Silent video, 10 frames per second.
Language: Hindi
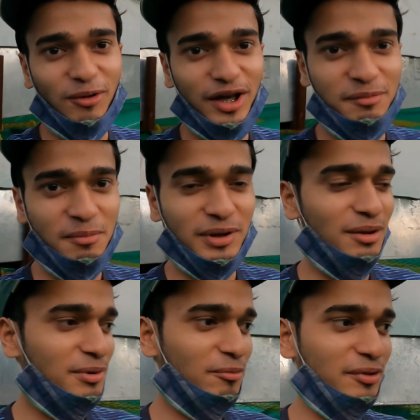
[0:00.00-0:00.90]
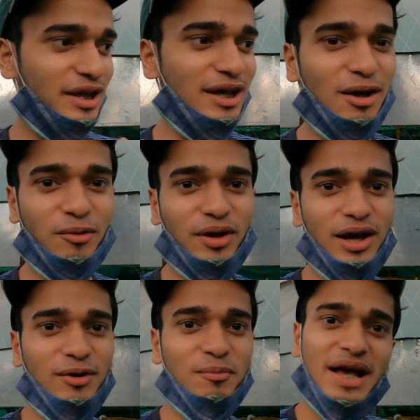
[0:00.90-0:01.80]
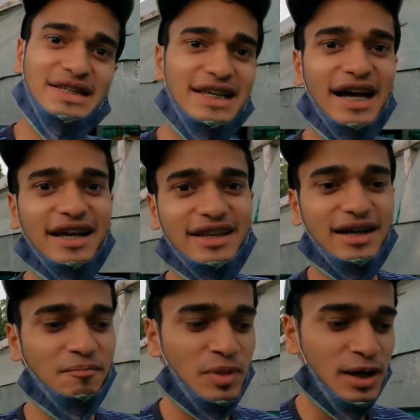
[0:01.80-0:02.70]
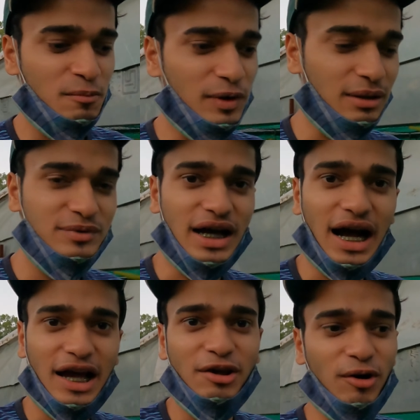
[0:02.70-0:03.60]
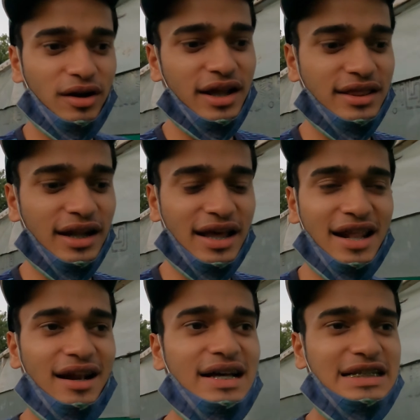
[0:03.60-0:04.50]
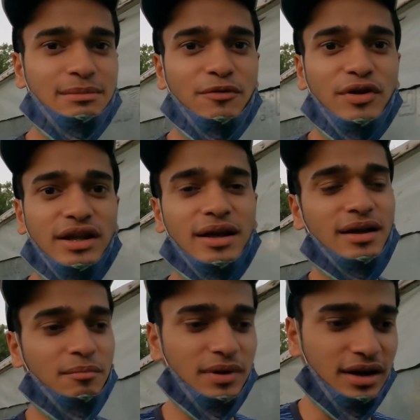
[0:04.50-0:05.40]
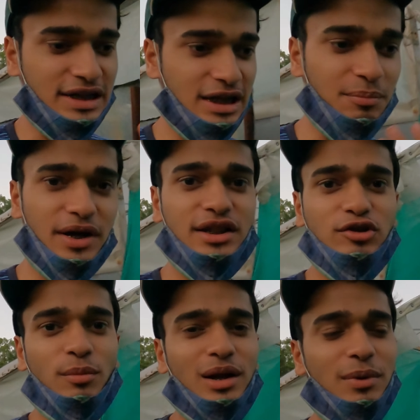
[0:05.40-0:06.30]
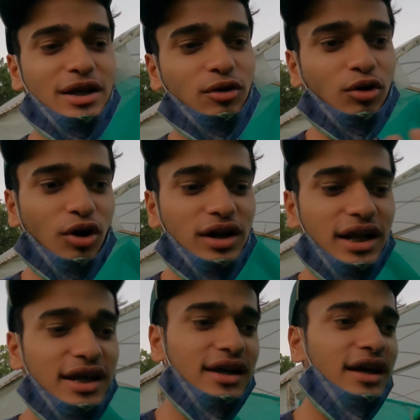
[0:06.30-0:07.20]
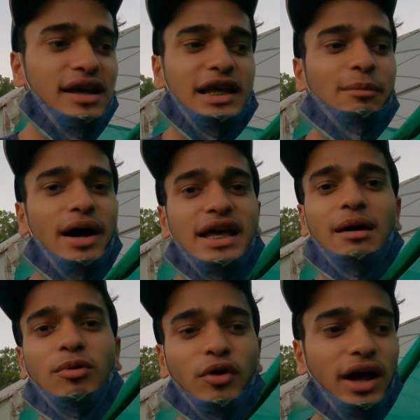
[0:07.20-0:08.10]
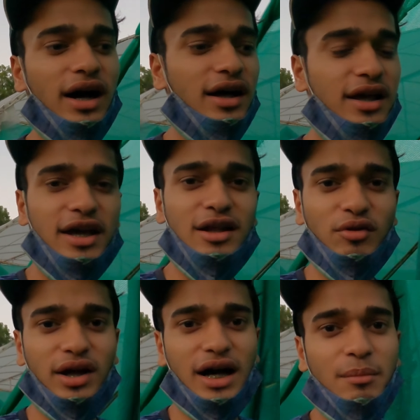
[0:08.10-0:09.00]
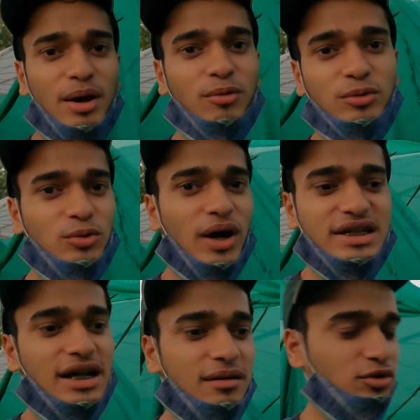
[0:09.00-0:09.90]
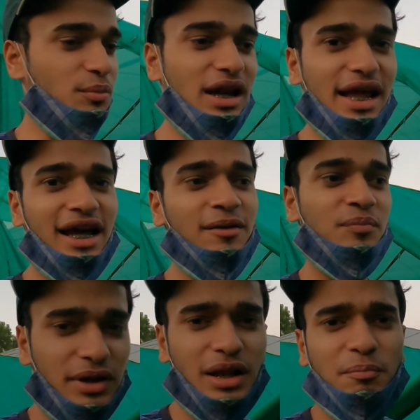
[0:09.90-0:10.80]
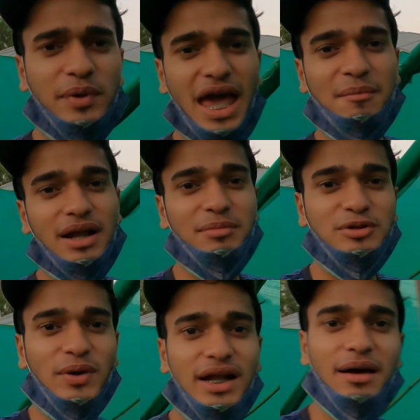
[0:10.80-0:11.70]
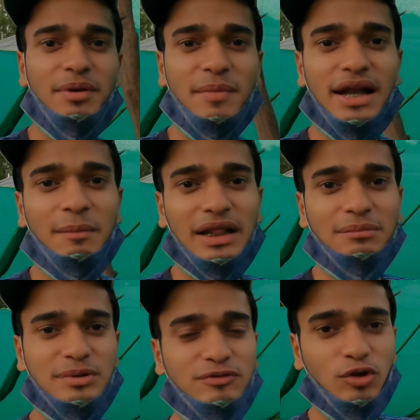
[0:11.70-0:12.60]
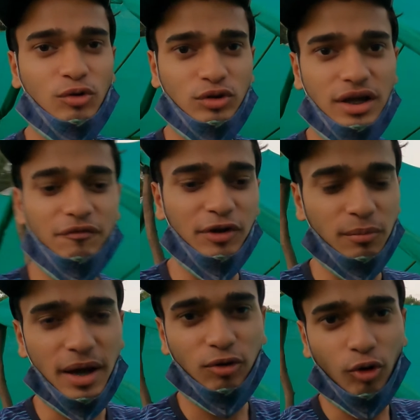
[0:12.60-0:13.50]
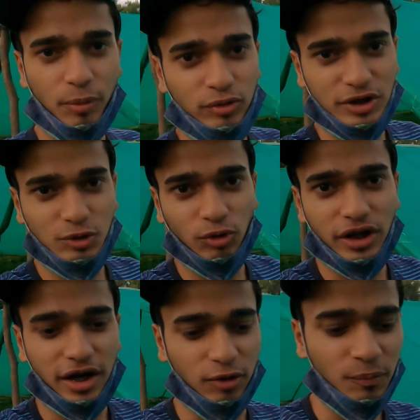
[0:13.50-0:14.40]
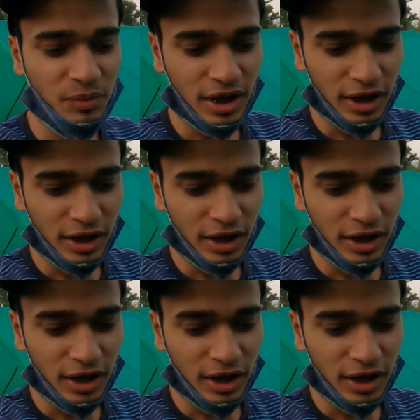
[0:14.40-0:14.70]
होगा कि मैं मतलब बिल्कुल तैयार होकर आया हूँ मैं ऐसे ही आ गया था मतलब जा कहीं और रहे थे लेकिन रास्ते में फिर ये नर्सरी पड़ती तो मैंने भैया को कॉल करी कि भाई आप हो गया इन्होंने कहा मैं हूँ तू आ जा तो मिल लेंगे मतलब कैमरा भी जो है ना अभी मैंने मतलब सिर्फ जो ये वीडियो मैं गोप्रो से शूट कर रहा हूँ